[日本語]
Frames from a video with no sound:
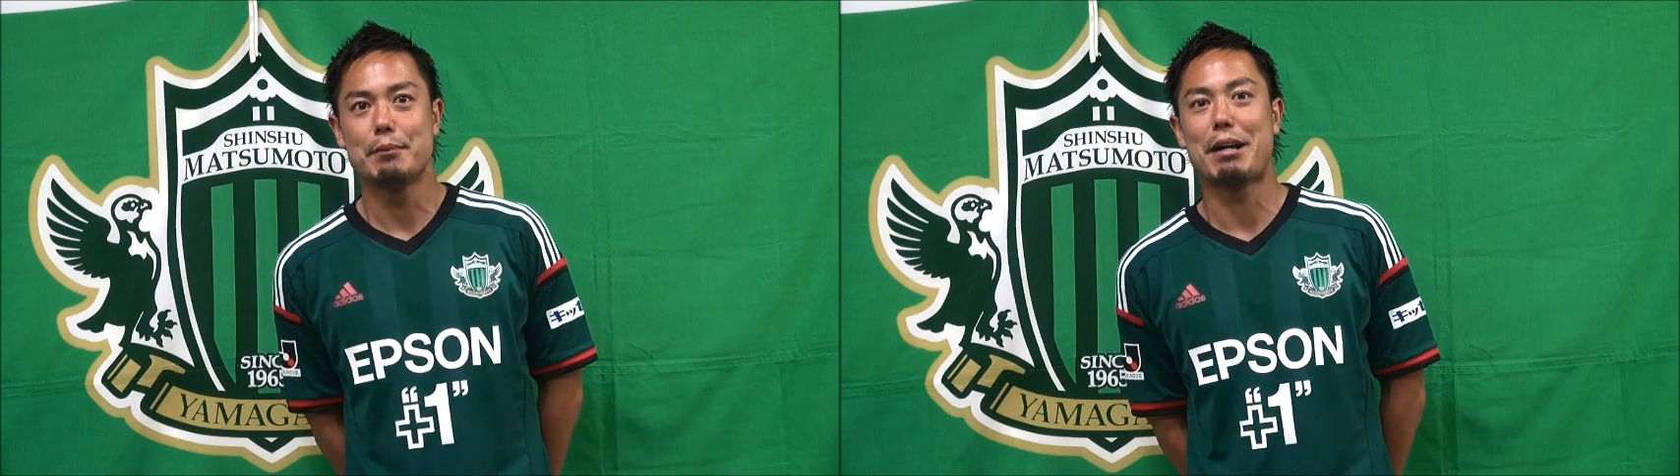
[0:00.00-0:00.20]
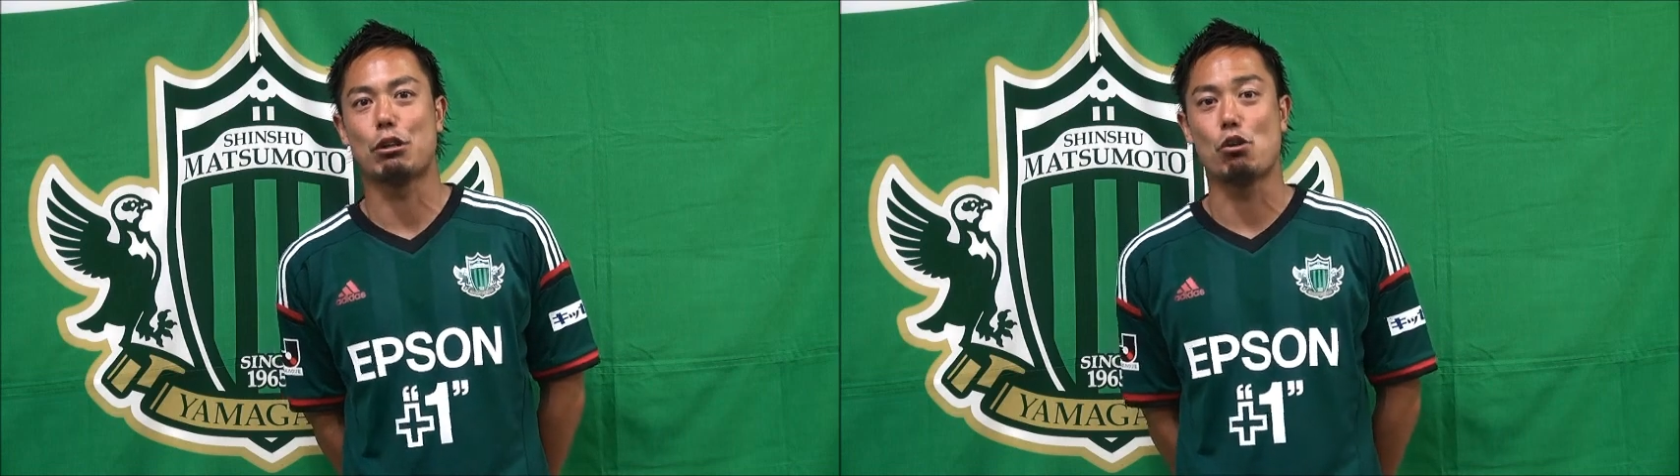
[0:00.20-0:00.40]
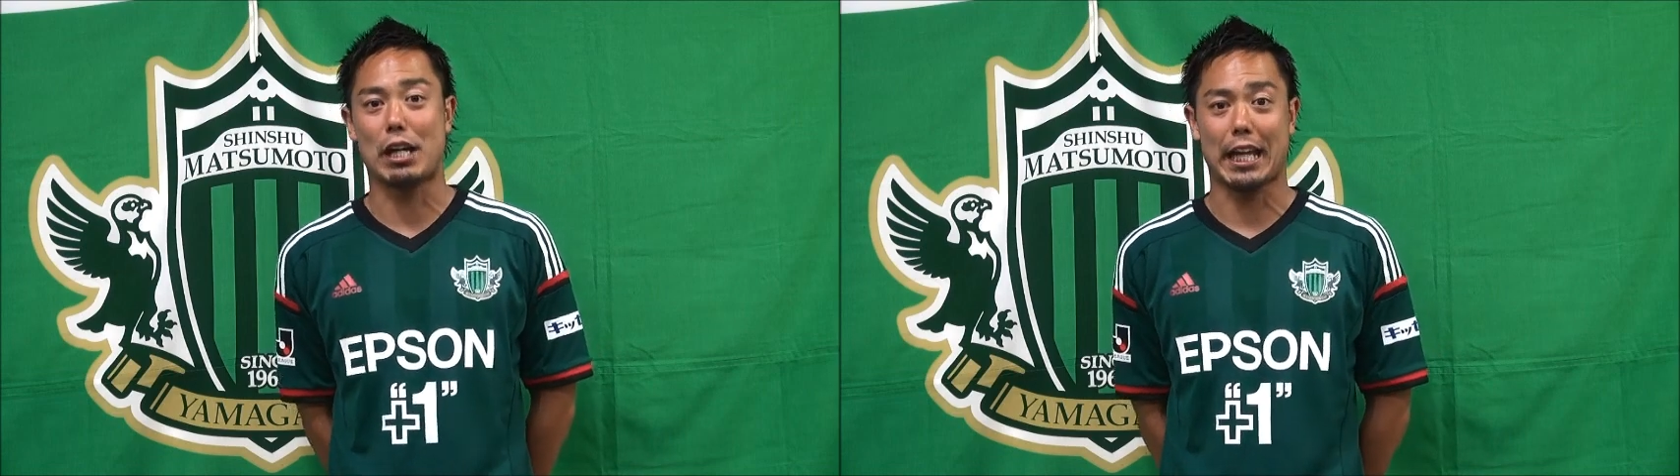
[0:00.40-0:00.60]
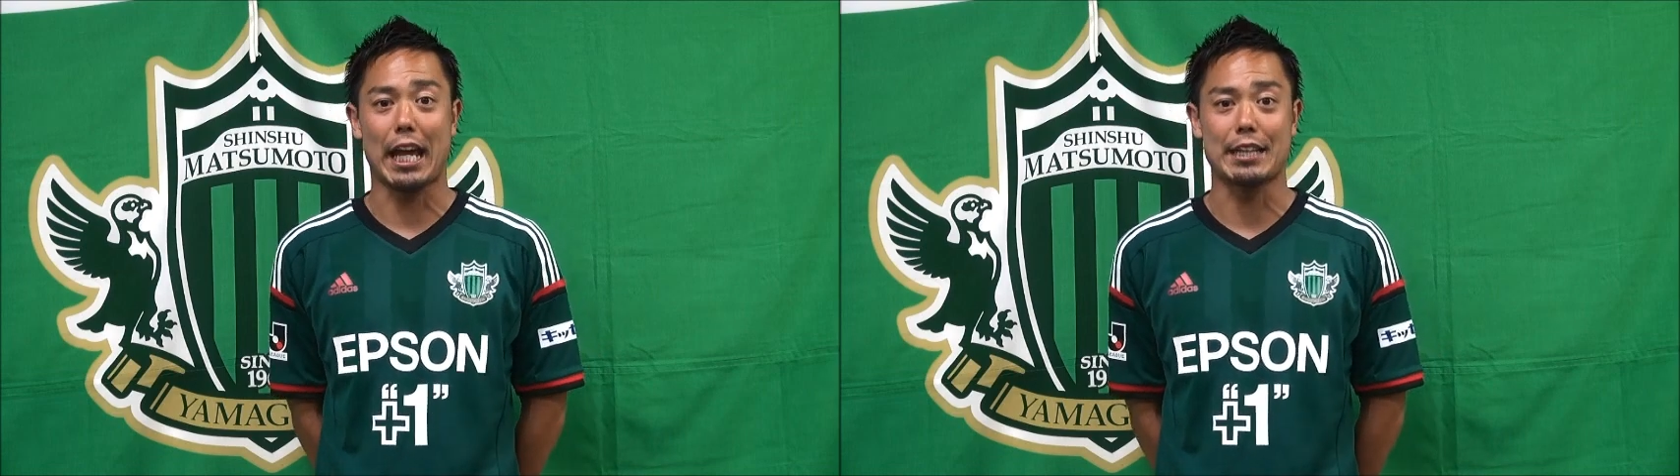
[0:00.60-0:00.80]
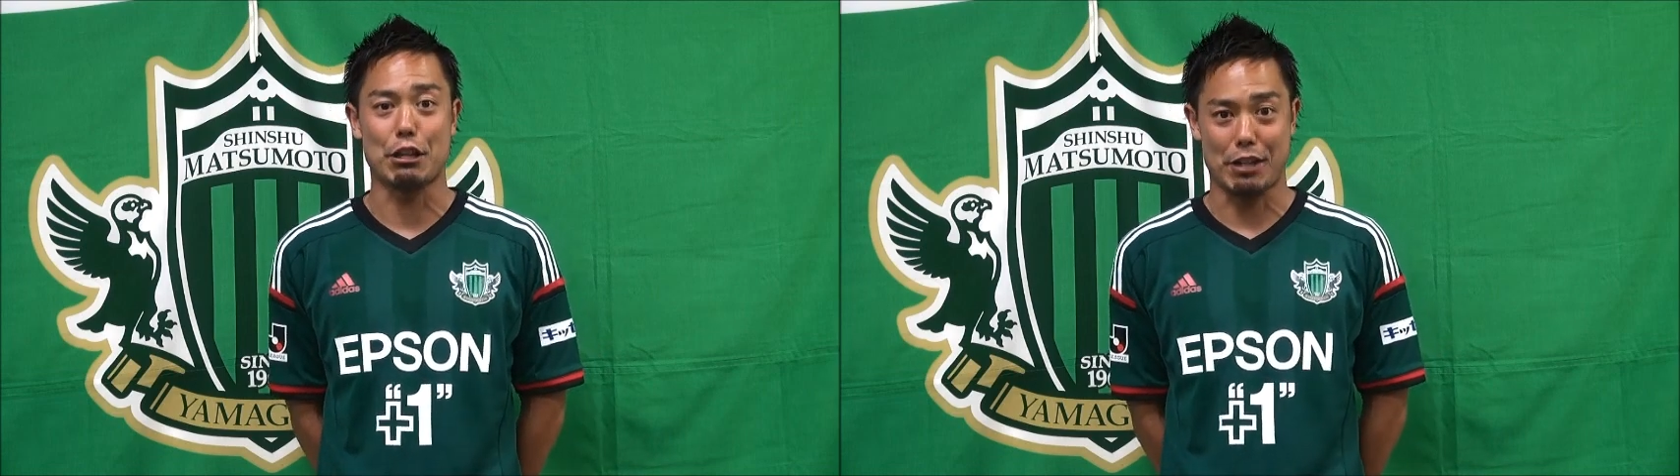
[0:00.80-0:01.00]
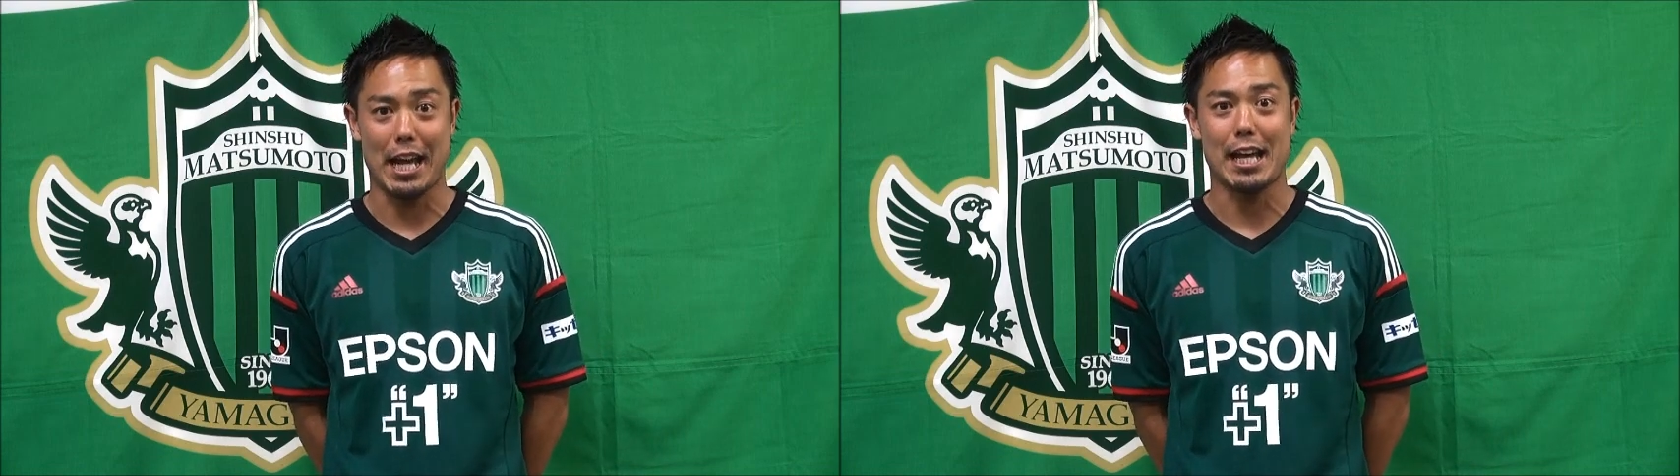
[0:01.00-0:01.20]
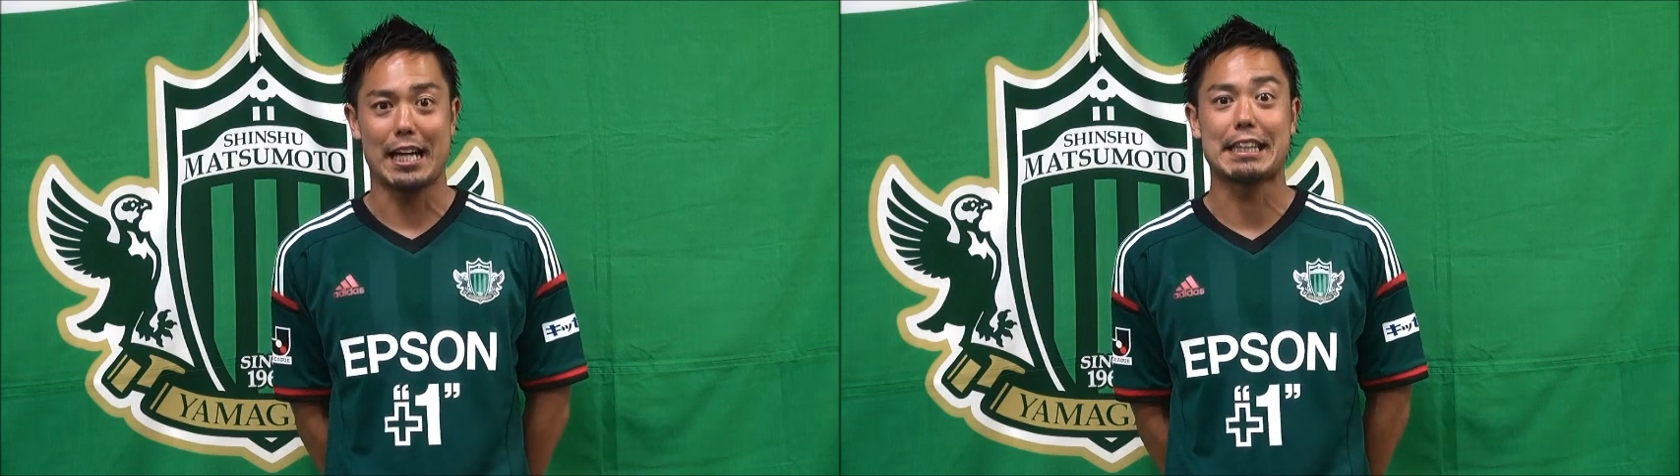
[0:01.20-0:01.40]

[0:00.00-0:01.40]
まあ、豪華景品のね